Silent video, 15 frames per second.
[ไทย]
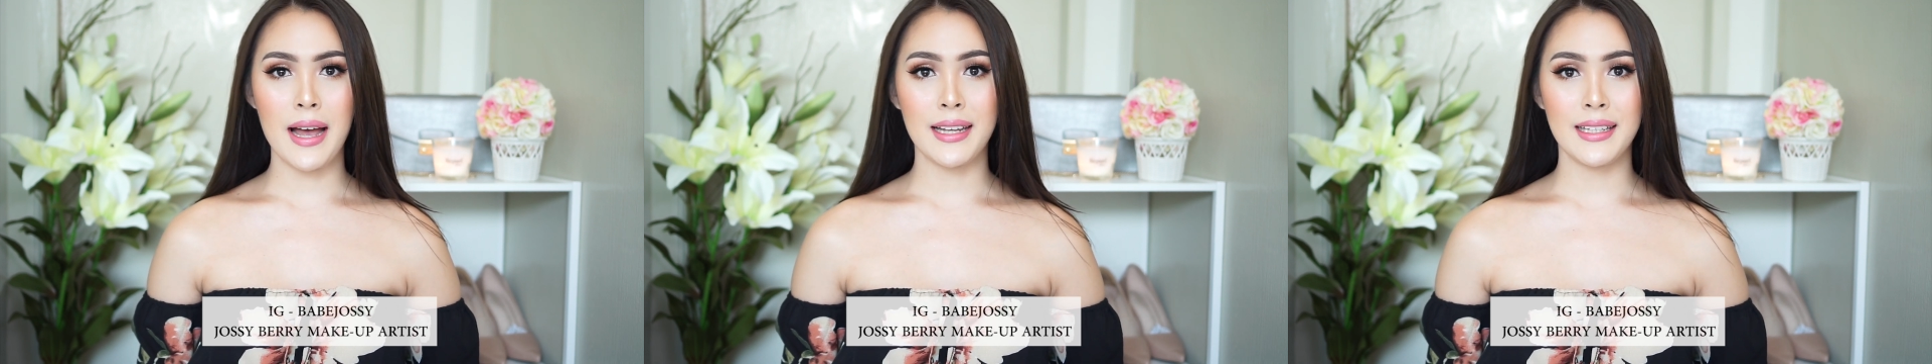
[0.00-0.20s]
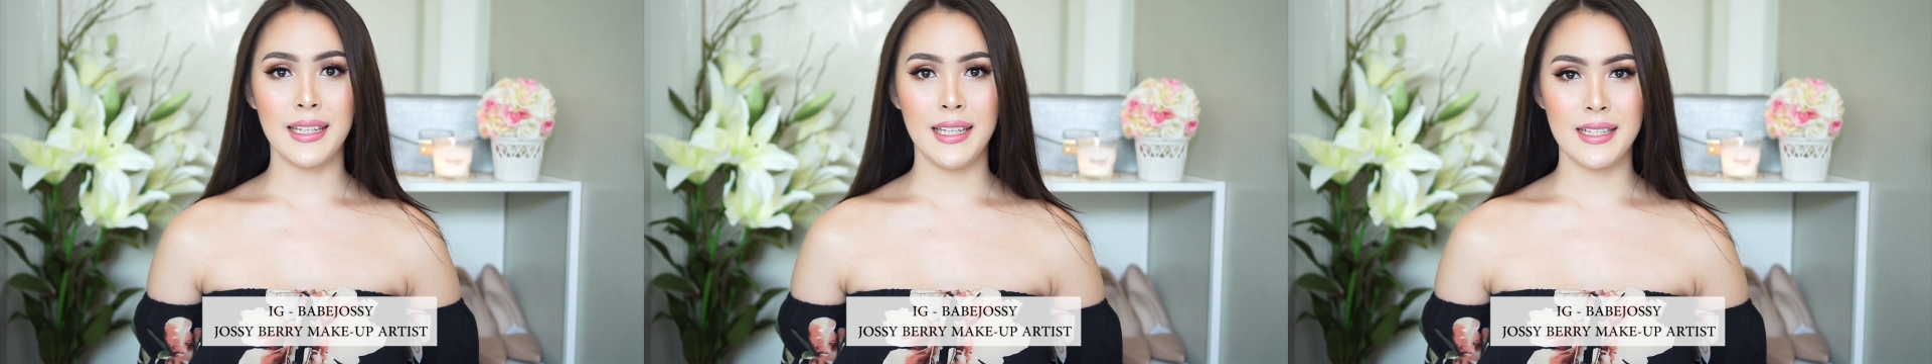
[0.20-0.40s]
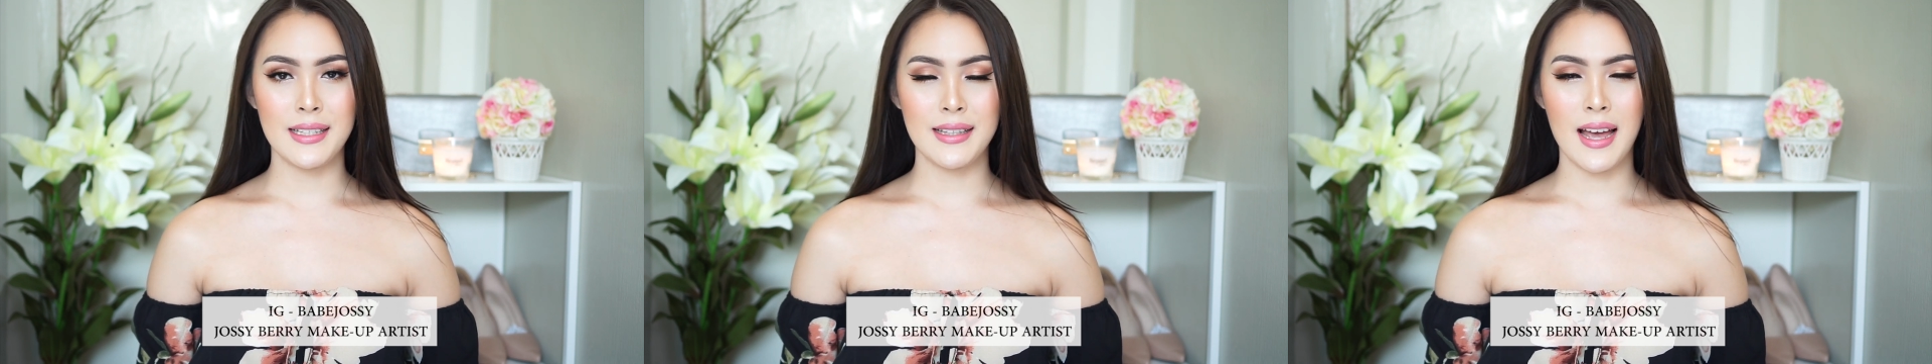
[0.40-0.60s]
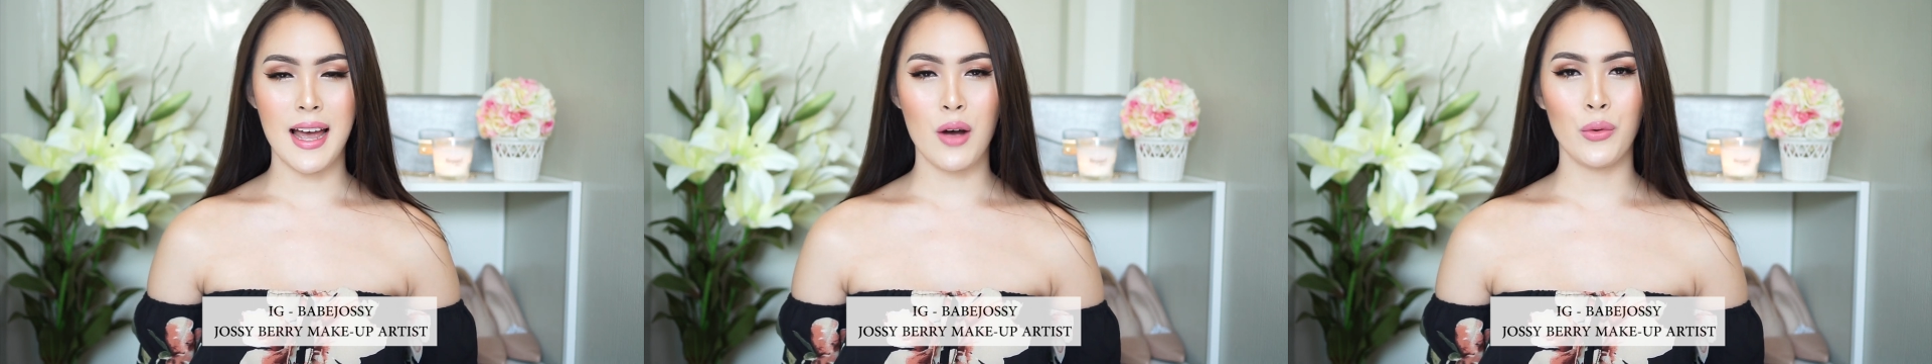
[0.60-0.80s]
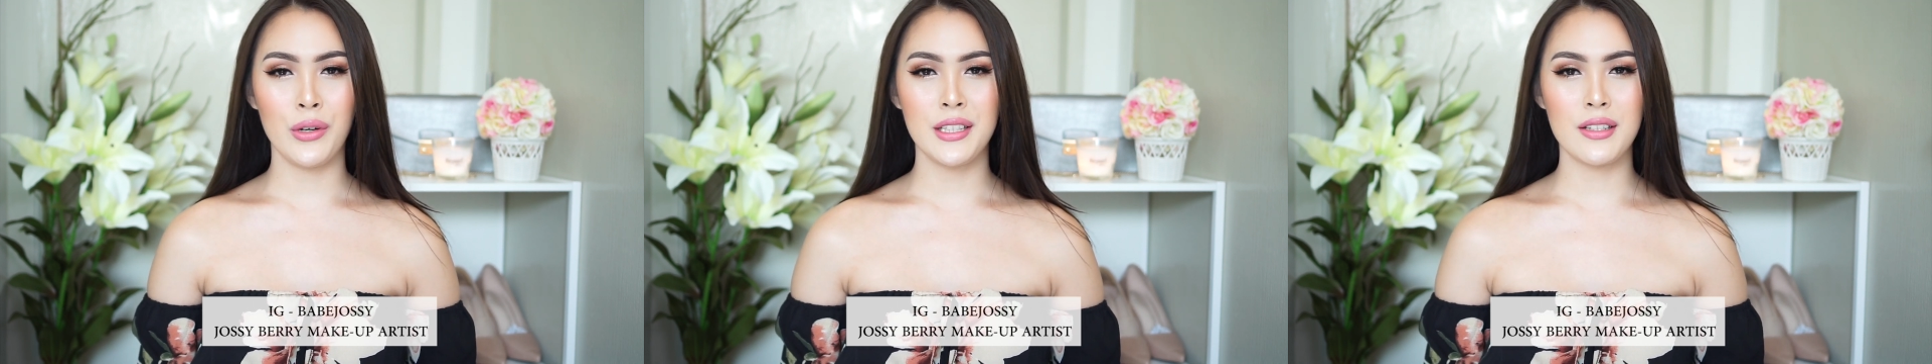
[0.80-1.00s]
Artist นะ
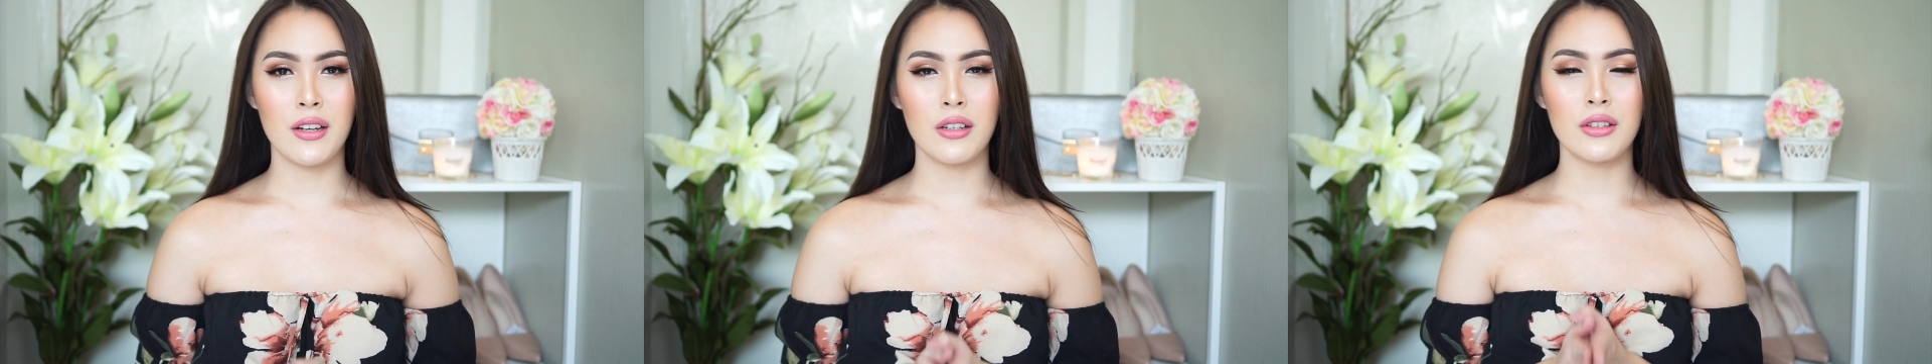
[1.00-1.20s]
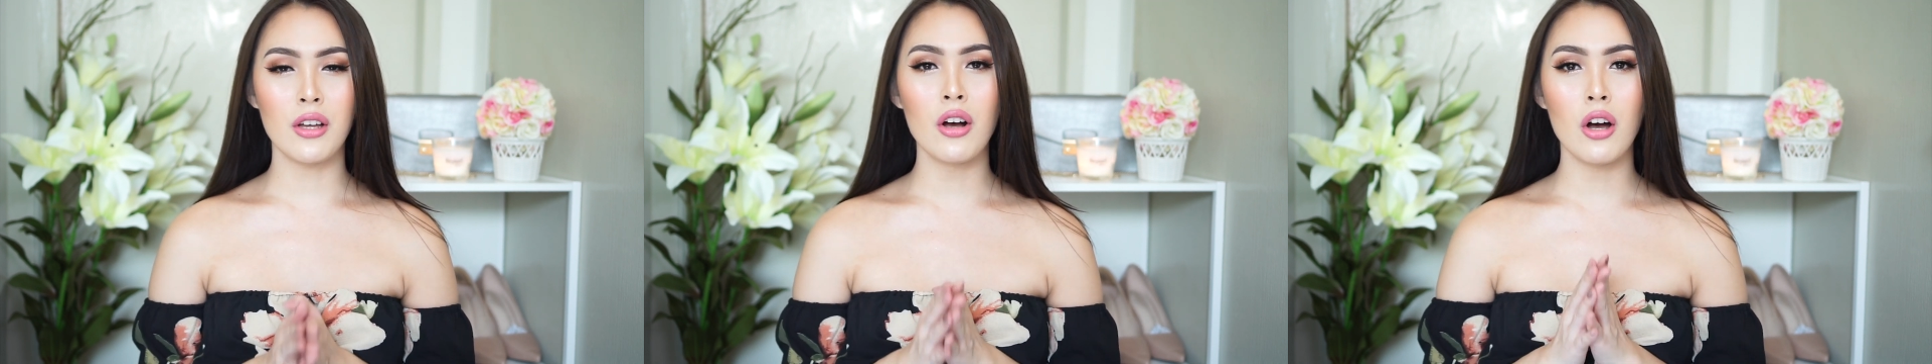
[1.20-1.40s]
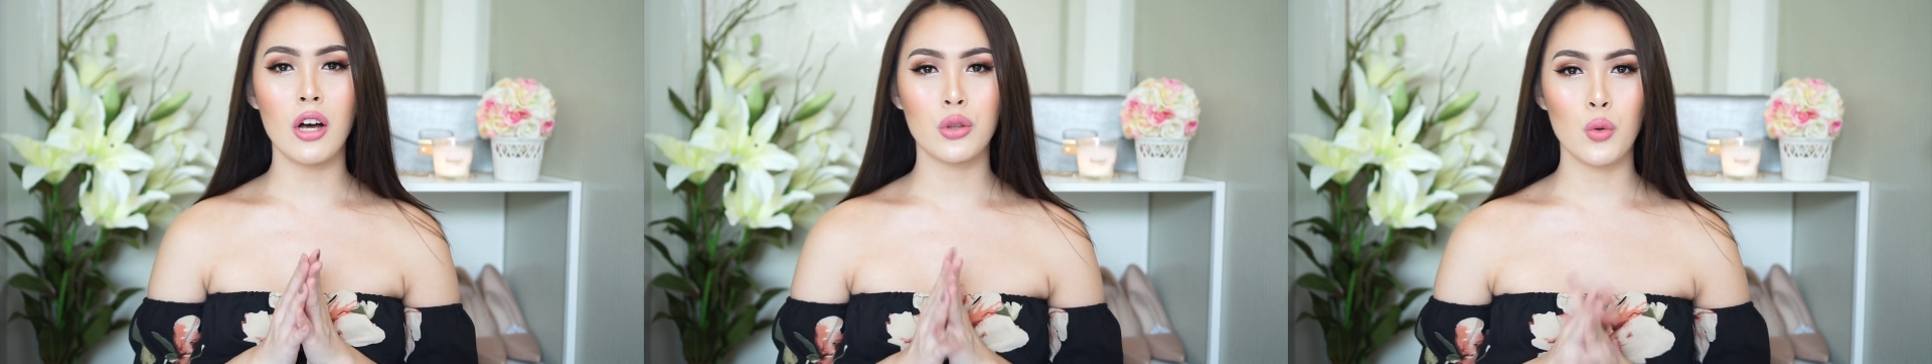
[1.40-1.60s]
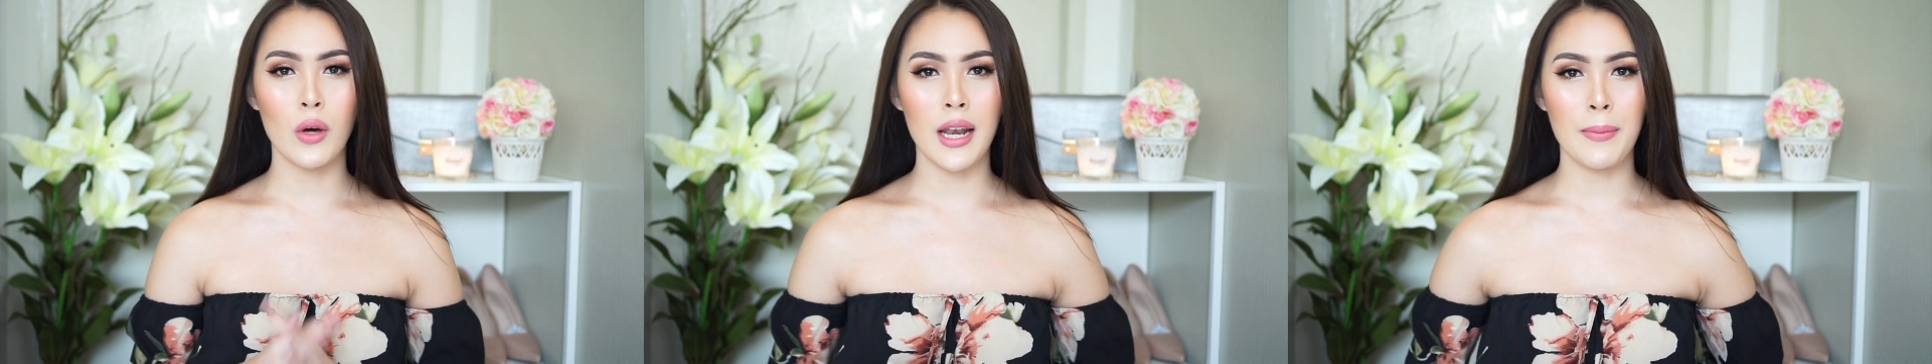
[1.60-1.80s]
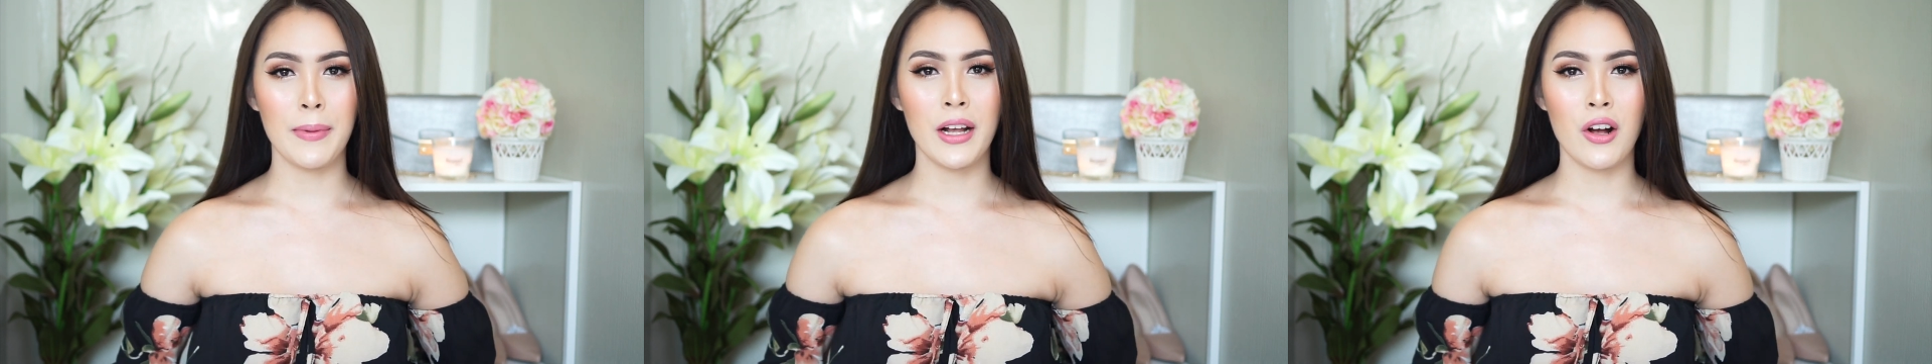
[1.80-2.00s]
คะวันนี้จะก็ต้องขอตัว
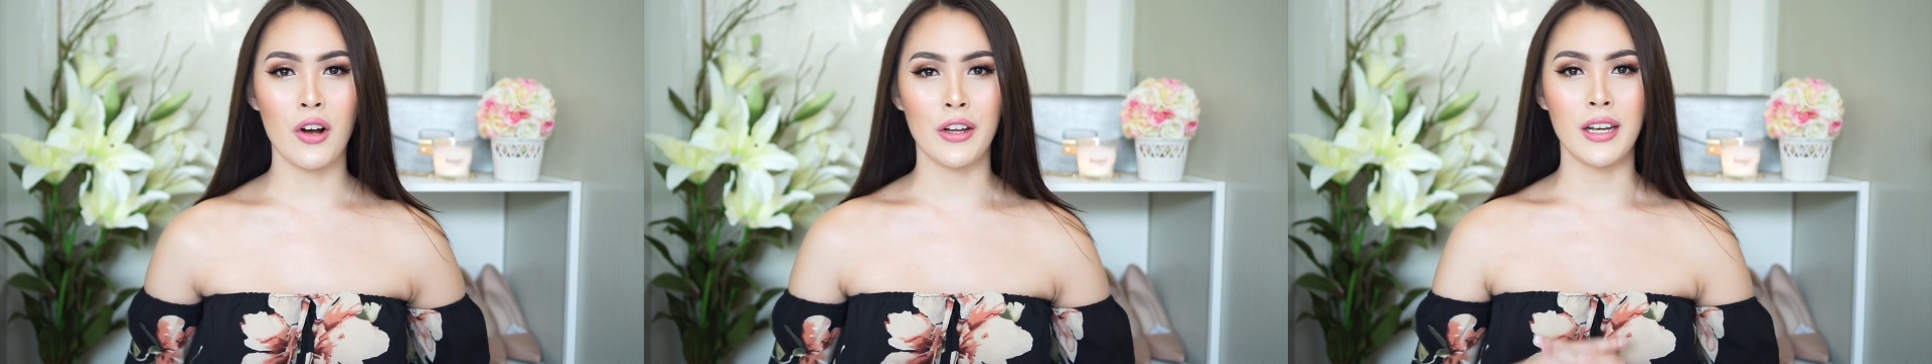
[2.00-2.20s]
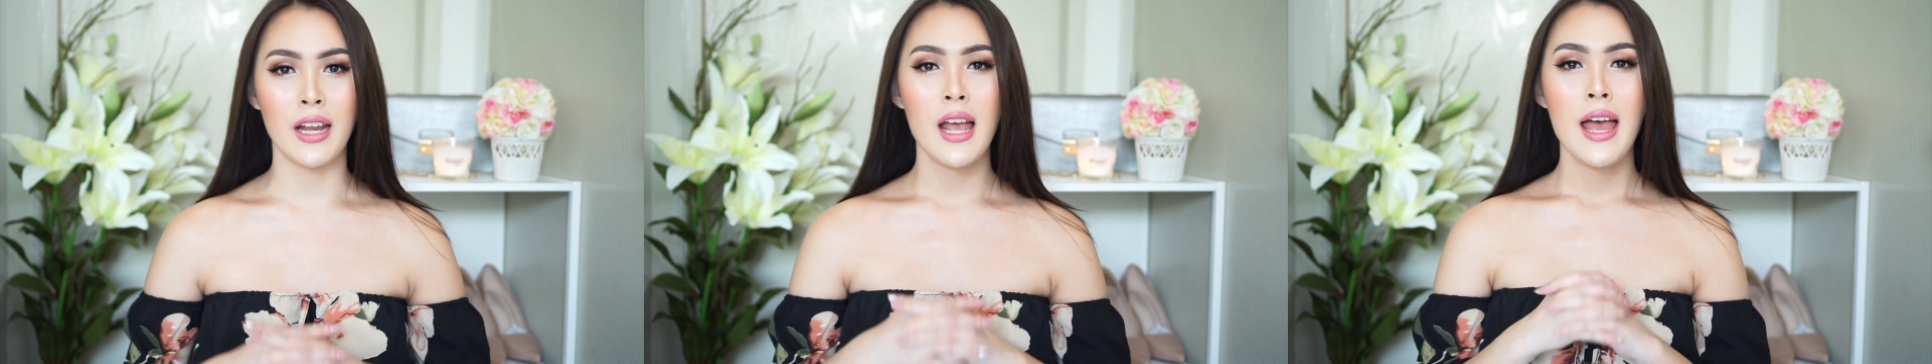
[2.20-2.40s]
ลาไปก่อน